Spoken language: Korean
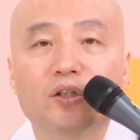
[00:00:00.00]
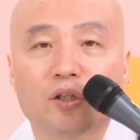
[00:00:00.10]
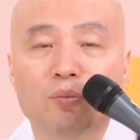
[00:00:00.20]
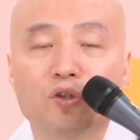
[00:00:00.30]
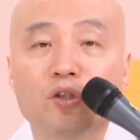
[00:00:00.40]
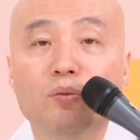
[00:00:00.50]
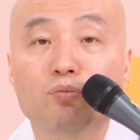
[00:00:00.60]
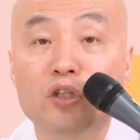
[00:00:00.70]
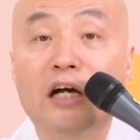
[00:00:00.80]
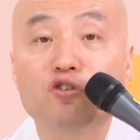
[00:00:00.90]
여러분들
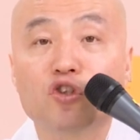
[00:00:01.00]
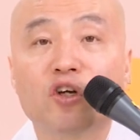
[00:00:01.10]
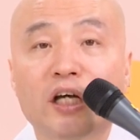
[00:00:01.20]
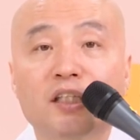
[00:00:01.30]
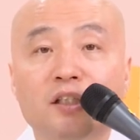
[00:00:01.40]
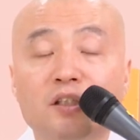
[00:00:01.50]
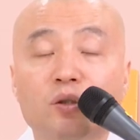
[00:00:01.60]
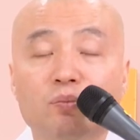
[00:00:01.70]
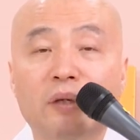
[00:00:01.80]
무량수경에 있는